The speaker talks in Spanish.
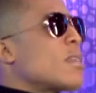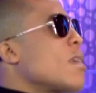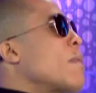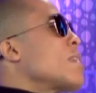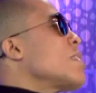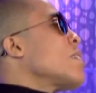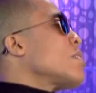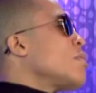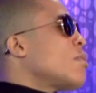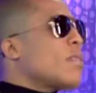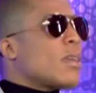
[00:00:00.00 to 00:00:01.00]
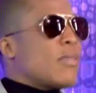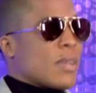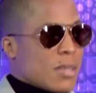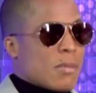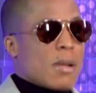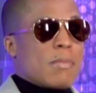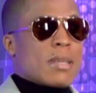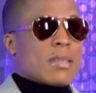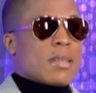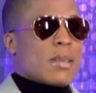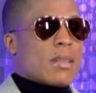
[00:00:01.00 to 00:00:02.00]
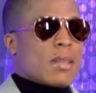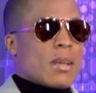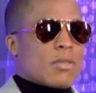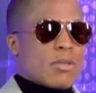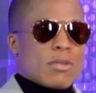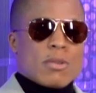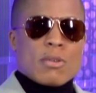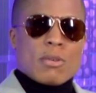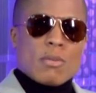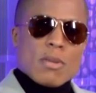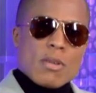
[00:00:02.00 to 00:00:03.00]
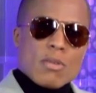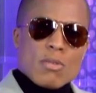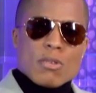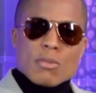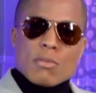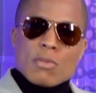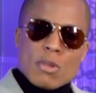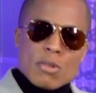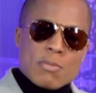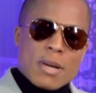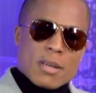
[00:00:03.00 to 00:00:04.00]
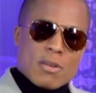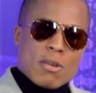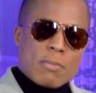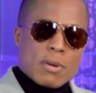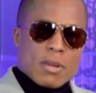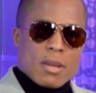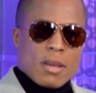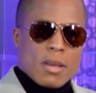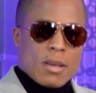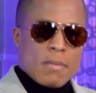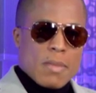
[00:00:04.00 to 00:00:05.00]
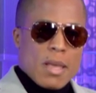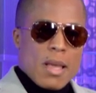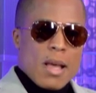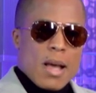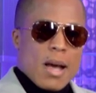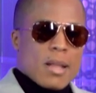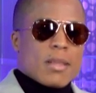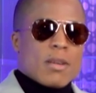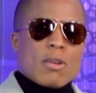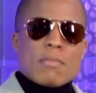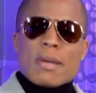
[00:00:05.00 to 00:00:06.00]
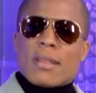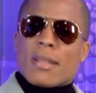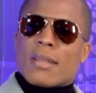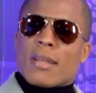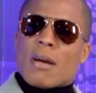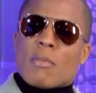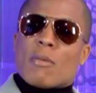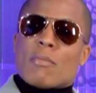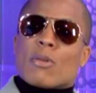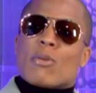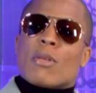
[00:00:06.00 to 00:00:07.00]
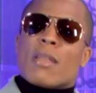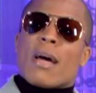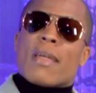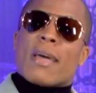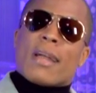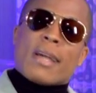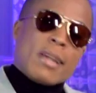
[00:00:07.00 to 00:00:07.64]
que esa presentación del Festival Presidente a nosotros no, nos marcó porque anteriormente teníamos la oportunidad de